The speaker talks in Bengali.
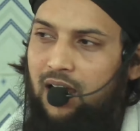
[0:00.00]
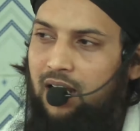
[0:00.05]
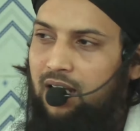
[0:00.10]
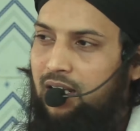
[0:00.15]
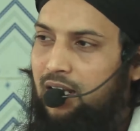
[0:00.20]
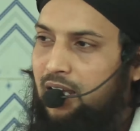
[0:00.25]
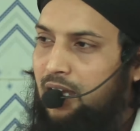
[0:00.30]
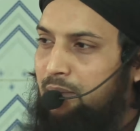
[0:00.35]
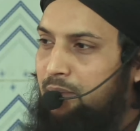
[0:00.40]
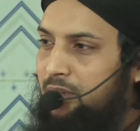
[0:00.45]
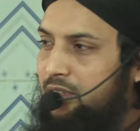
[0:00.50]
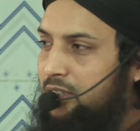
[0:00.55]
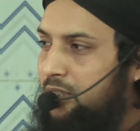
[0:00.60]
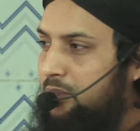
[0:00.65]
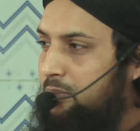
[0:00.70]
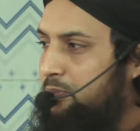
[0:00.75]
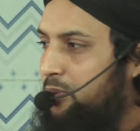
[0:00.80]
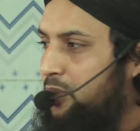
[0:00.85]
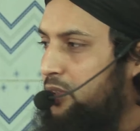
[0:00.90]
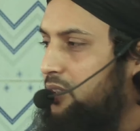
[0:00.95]
আল্লাহ
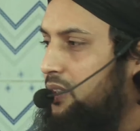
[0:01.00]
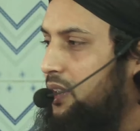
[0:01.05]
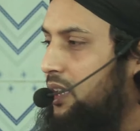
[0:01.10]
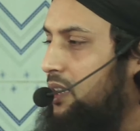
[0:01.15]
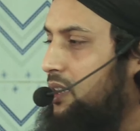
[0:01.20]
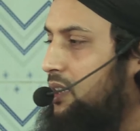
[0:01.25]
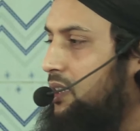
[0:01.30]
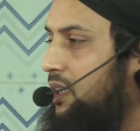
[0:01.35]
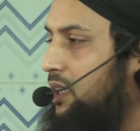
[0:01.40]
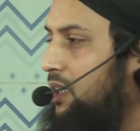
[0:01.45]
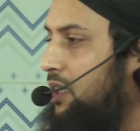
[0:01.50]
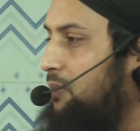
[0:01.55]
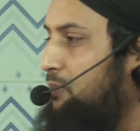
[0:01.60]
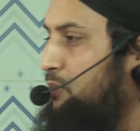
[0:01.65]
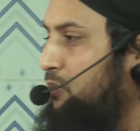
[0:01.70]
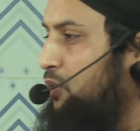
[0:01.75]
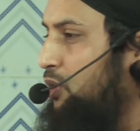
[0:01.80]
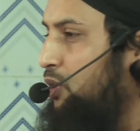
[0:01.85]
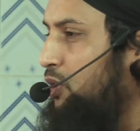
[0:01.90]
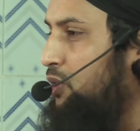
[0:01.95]
আমাদের প্রত্যেকটি
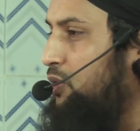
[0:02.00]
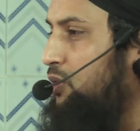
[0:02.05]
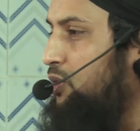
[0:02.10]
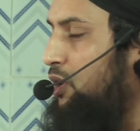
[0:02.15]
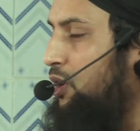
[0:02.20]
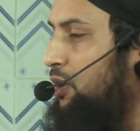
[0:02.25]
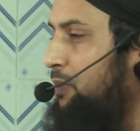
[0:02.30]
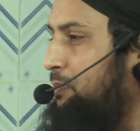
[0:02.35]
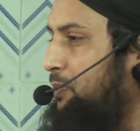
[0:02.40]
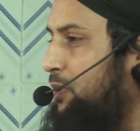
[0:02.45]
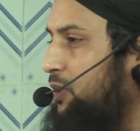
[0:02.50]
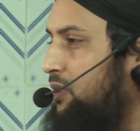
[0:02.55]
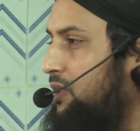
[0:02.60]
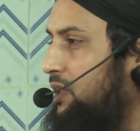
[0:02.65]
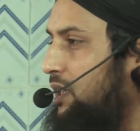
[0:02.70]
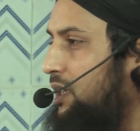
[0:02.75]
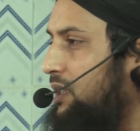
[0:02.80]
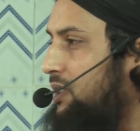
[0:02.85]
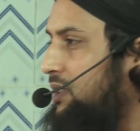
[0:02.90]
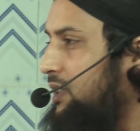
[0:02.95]
মুহূর্ত
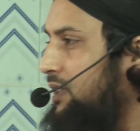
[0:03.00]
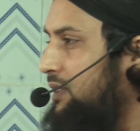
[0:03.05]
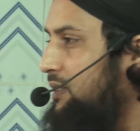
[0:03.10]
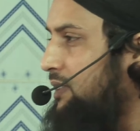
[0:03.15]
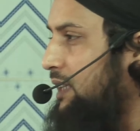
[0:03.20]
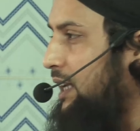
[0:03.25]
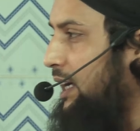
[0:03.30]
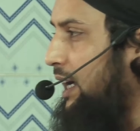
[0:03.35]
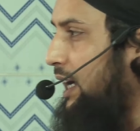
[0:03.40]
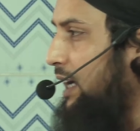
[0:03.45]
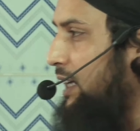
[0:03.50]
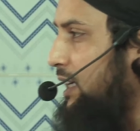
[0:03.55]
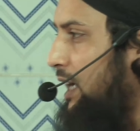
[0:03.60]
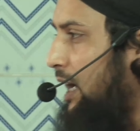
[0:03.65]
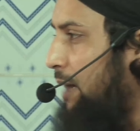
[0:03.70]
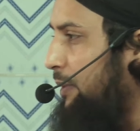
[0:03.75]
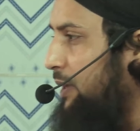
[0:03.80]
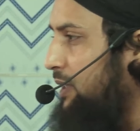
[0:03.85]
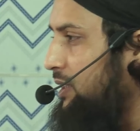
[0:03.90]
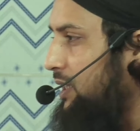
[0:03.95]
প্রত্যেকটি সেকেন্ড
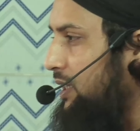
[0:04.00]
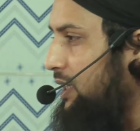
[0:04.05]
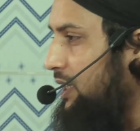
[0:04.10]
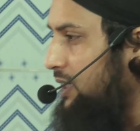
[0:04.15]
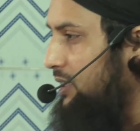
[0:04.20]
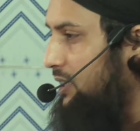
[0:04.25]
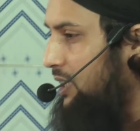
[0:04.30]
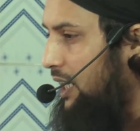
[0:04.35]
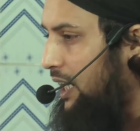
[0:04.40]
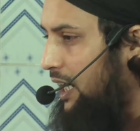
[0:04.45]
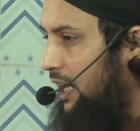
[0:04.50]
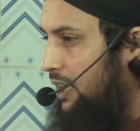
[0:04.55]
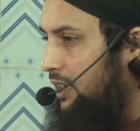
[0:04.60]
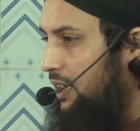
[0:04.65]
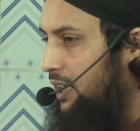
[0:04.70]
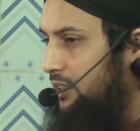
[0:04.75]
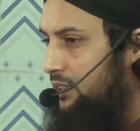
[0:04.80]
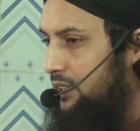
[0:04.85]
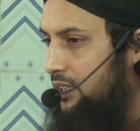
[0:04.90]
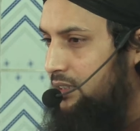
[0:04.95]
আমাদেরকে যে
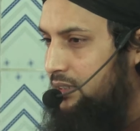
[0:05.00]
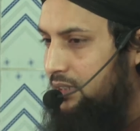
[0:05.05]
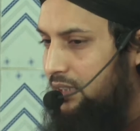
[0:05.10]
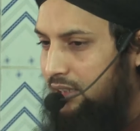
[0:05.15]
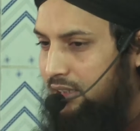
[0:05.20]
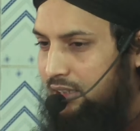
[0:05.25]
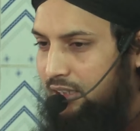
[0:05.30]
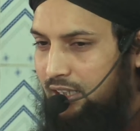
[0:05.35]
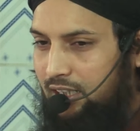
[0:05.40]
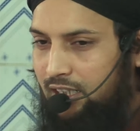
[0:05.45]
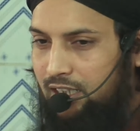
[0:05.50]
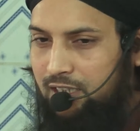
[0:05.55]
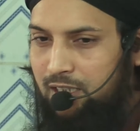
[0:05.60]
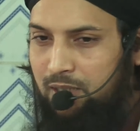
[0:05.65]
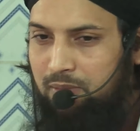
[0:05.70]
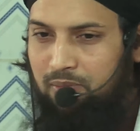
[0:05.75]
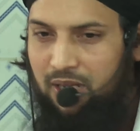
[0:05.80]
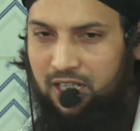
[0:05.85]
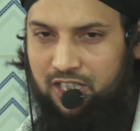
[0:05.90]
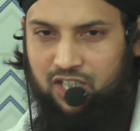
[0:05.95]
হায়াতে
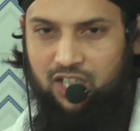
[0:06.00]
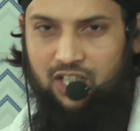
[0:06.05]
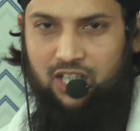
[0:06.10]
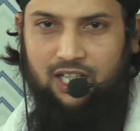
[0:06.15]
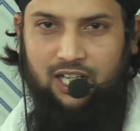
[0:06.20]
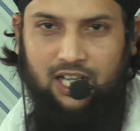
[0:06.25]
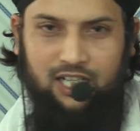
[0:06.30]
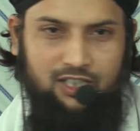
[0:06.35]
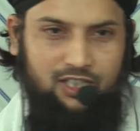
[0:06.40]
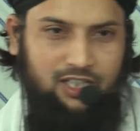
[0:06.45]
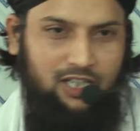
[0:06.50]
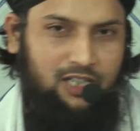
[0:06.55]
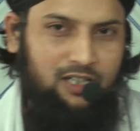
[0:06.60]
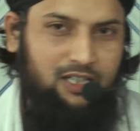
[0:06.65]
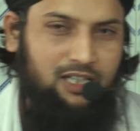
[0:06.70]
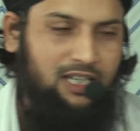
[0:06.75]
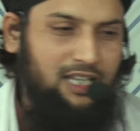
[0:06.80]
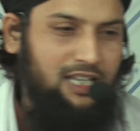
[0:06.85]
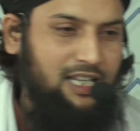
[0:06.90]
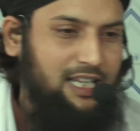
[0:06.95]
জিন্দিগিতে বাঁচিয়ে রাখছেন
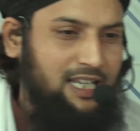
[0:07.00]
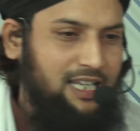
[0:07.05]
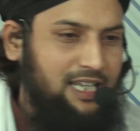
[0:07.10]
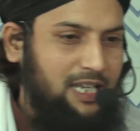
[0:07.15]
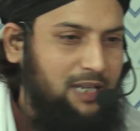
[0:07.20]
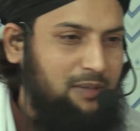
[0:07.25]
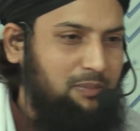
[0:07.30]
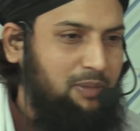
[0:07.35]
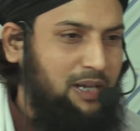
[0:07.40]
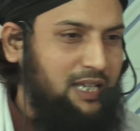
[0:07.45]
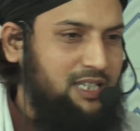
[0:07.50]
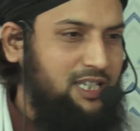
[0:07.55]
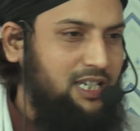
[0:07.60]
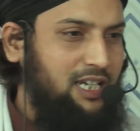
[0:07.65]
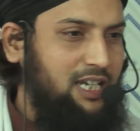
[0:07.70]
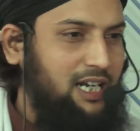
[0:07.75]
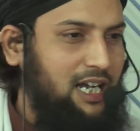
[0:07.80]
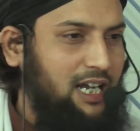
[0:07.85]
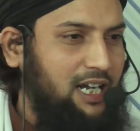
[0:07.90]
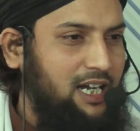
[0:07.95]
এই
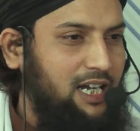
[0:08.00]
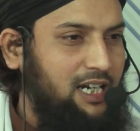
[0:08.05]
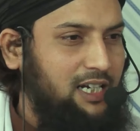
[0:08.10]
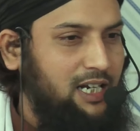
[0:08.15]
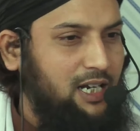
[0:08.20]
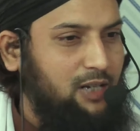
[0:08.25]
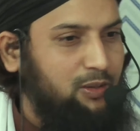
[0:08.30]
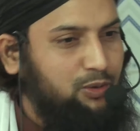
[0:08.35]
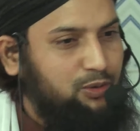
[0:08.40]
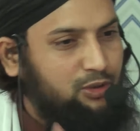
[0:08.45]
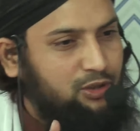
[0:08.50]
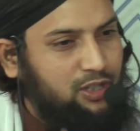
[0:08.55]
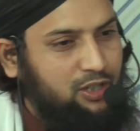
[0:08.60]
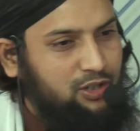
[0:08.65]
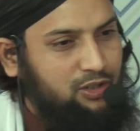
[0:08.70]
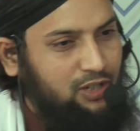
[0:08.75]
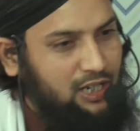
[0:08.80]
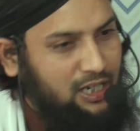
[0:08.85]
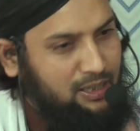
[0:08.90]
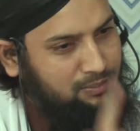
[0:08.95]
বাঁচিয়ে রাখাটা
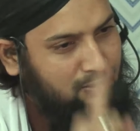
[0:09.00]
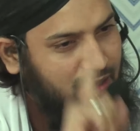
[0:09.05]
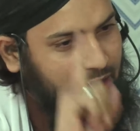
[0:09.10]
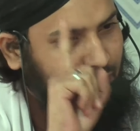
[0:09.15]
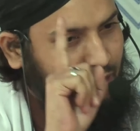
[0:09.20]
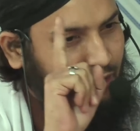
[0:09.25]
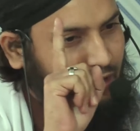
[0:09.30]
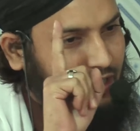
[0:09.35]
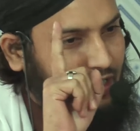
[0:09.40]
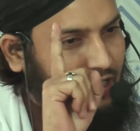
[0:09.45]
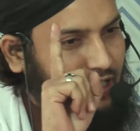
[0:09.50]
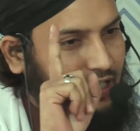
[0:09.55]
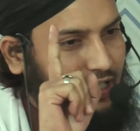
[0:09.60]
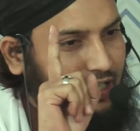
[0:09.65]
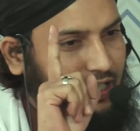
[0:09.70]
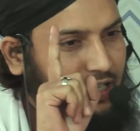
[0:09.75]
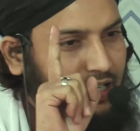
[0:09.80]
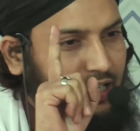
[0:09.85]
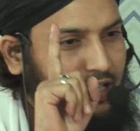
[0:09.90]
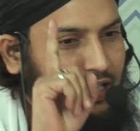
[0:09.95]
উদ্দেশ্য একমাত্র কি
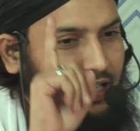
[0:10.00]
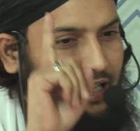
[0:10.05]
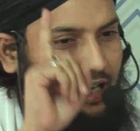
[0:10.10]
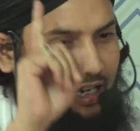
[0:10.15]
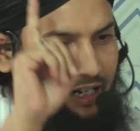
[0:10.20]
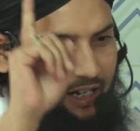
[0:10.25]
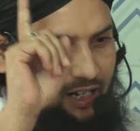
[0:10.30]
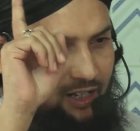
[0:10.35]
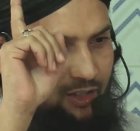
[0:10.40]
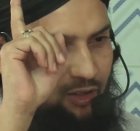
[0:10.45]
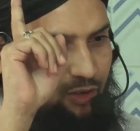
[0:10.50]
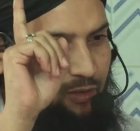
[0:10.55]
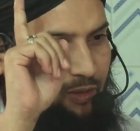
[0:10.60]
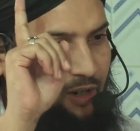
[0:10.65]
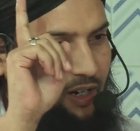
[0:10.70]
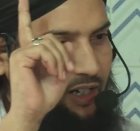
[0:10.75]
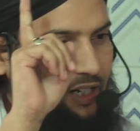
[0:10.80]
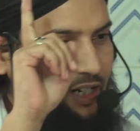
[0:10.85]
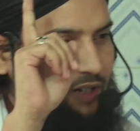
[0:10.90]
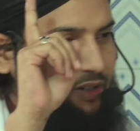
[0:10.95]
আল্লাহ
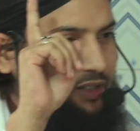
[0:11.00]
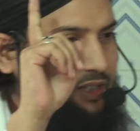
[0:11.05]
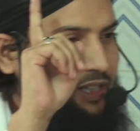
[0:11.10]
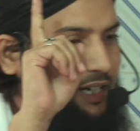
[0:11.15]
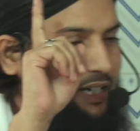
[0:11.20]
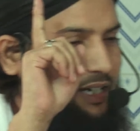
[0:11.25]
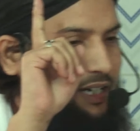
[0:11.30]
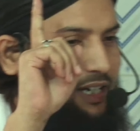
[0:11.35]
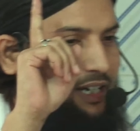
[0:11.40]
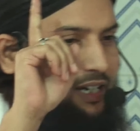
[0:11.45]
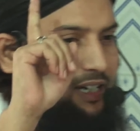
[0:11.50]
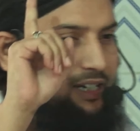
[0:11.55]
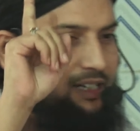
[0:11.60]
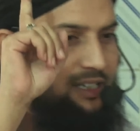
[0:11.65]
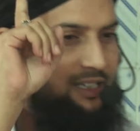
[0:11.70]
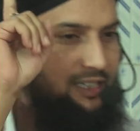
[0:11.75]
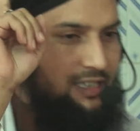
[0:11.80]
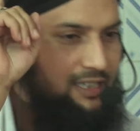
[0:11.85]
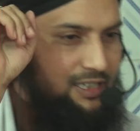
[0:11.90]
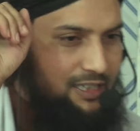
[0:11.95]
সুবাহর
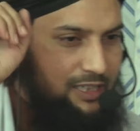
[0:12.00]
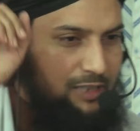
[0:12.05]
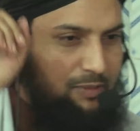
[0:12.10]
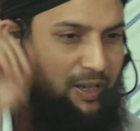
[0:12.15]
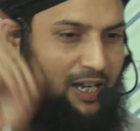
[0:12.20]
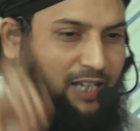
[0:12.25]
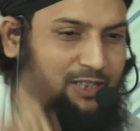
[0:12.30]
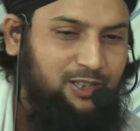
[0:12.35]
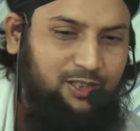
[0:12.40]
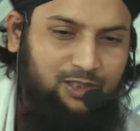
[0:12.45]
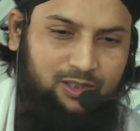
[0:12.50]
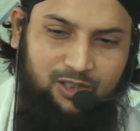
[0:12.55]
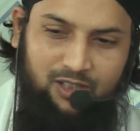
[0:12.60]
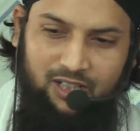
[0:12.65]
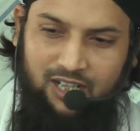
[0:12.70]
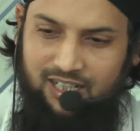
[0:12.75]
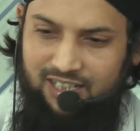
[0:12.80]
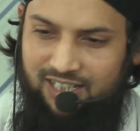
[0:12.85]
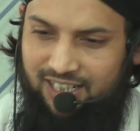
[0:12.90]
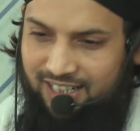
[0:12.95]
ইবাদত
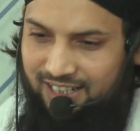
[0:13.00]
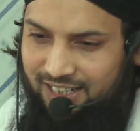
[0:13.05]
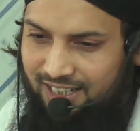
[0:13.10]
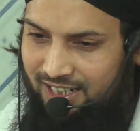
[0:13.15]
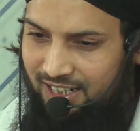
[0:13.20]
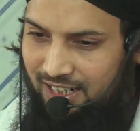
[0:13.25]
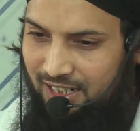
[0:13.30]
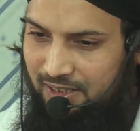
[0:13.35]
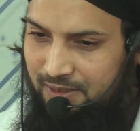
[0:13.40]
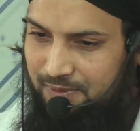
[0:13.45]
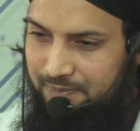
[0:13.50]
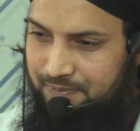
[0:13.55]
করা ঠিক কিনা